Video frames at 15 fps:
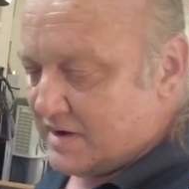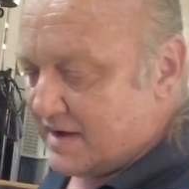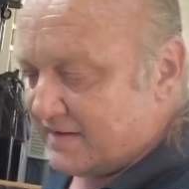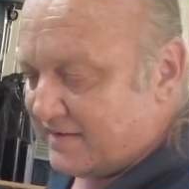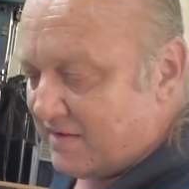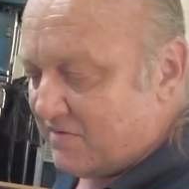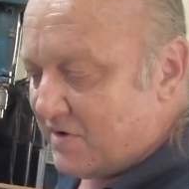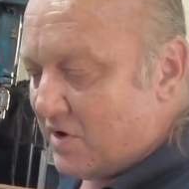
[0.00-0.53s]

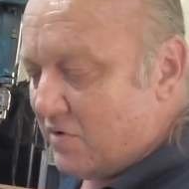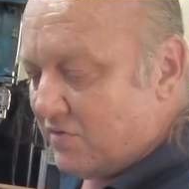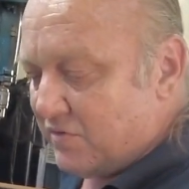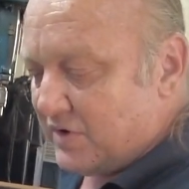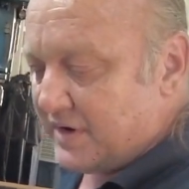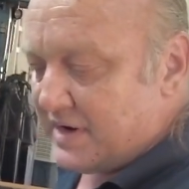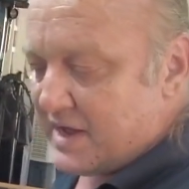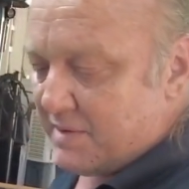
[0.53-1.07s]
Essa
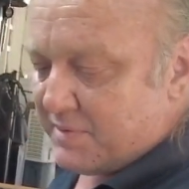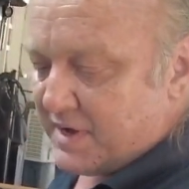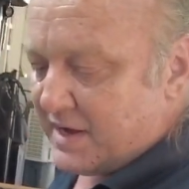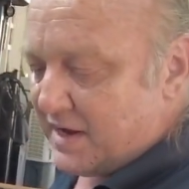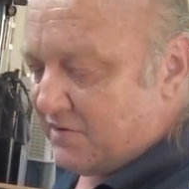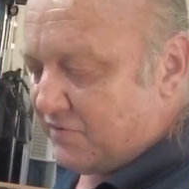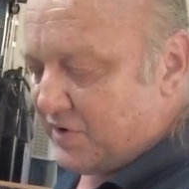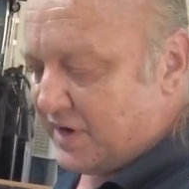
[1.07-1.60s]
válvula, na época
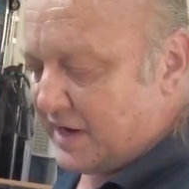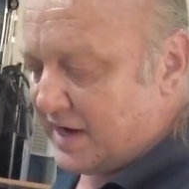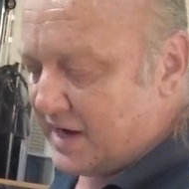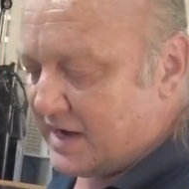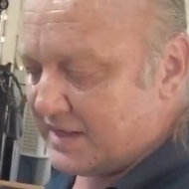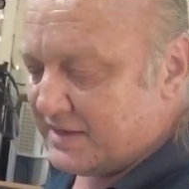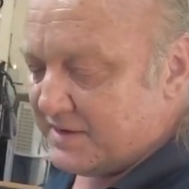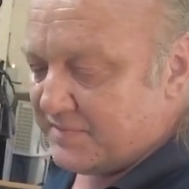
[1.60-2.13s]
que ela foi
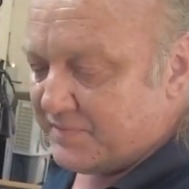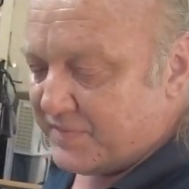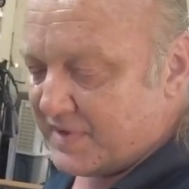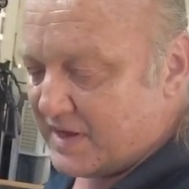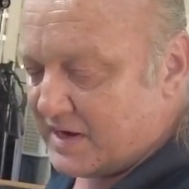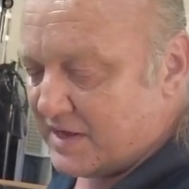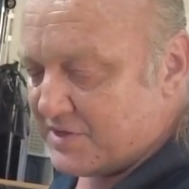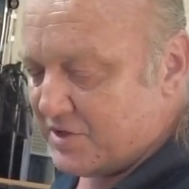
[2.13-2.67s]
criada,
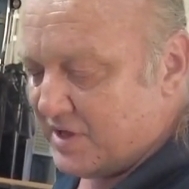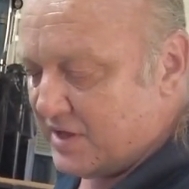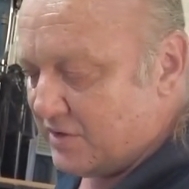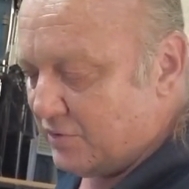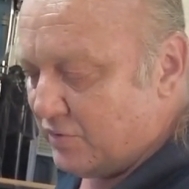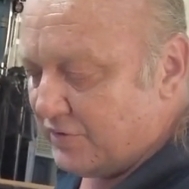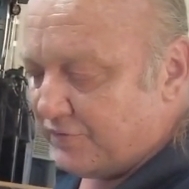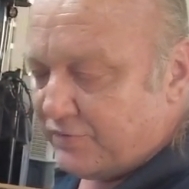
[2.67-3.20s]
ela tinha
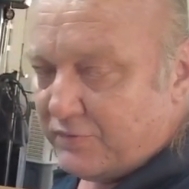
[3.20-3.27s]
duas